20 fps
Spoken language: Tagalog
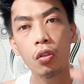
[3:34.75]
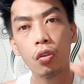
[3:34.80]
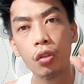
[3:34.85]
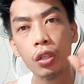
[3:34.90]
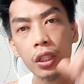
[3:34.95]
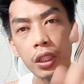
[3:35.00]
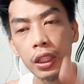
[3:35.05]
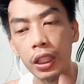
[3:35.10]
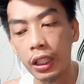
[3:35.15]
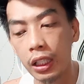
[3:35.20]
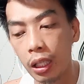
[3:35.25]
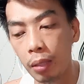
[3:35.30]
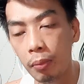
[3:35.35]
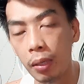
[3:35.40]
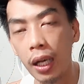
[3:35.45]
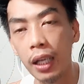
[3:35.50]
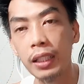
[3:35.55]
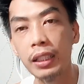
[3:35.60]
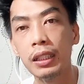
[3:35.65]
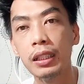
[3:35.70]
Kung hindi
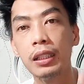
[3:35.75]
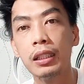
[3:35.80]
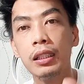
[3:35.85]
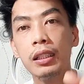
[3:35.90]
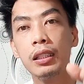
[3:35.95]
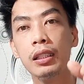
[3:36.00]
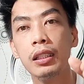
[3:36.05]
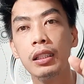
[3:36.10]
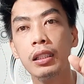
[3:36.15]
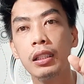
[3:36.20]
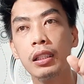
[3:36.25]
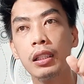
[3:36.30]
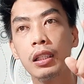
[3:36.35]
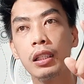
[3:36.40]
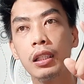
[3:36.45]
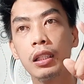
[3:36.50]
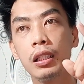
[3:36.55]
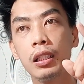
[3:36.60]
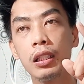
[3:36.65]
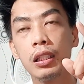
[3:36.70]
naman
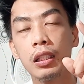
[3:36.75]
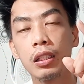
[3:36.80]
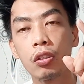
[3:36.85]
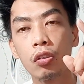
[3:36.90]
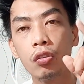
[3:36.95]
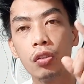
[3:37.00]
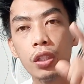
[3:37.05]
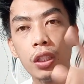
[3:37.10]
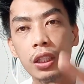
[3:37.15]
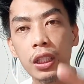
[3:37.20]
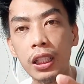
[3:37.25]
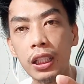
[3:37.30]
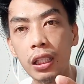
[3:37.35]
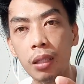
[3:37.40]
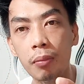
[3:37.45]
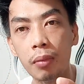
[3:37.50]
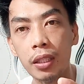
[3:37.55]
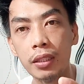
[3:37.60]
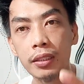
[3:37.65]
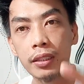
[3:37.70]
kung hindi
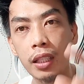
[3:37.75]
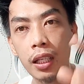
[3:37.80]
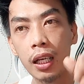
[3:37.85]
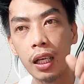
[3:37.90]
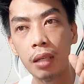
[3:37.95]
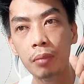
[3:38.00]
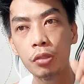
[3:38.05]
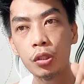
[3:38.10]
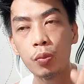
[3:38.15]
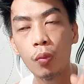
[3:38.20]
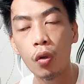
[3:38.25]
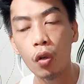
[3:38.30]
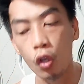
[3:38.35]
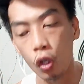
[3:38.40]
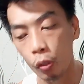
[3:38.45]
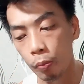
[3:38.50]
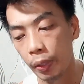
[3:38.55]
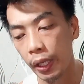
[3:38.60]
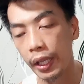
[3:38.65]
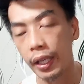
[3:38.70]
naman sa mismong
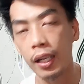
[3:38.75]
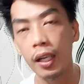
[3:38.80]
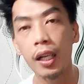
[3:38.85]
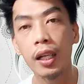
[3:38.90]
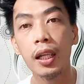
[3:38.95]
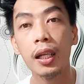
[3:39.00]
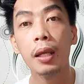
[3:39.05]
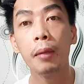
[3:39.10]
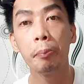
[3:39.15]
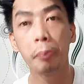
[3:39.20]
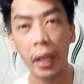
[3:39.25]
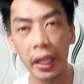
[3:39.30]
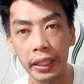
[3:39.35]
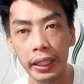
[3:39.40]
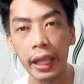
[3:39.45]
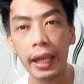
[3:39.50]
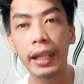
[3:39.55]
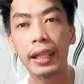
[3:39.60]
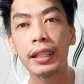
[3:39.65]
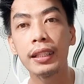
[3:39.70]
cover,
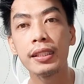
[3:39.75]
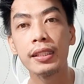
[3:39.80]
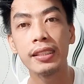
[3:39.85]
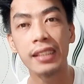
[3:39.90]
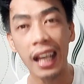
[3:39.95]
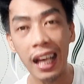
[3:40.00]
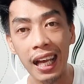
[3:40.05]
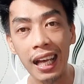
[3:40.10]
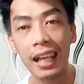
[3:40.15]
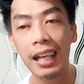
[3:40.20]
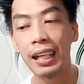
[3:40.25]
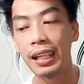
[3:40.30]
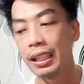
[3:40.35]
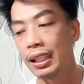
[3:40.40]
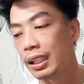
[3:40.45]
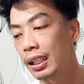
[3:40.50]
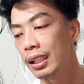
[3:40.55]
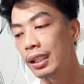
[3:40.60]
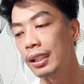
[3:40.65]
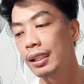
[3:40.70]
pwede rin sa
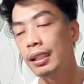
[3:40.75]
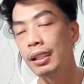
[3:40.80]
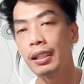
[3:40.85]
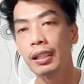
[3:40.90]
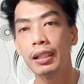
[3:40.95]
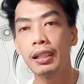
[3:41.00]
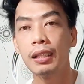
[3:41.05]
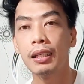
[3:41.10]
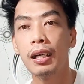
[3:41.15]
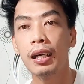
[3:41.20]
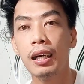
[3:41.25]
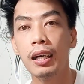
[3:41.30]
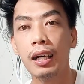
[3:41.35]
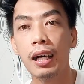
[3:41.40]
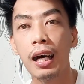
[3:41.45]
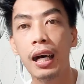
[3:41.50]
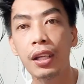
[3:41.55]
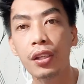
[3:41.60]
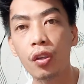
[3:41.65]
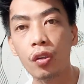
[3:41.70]

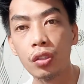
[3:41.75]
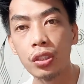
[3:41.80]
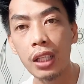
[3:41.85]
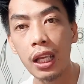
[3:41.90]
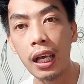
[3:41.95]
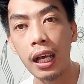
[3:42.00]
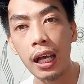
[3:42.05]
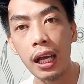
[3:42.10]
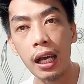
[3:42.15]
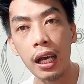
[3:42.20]
ano sa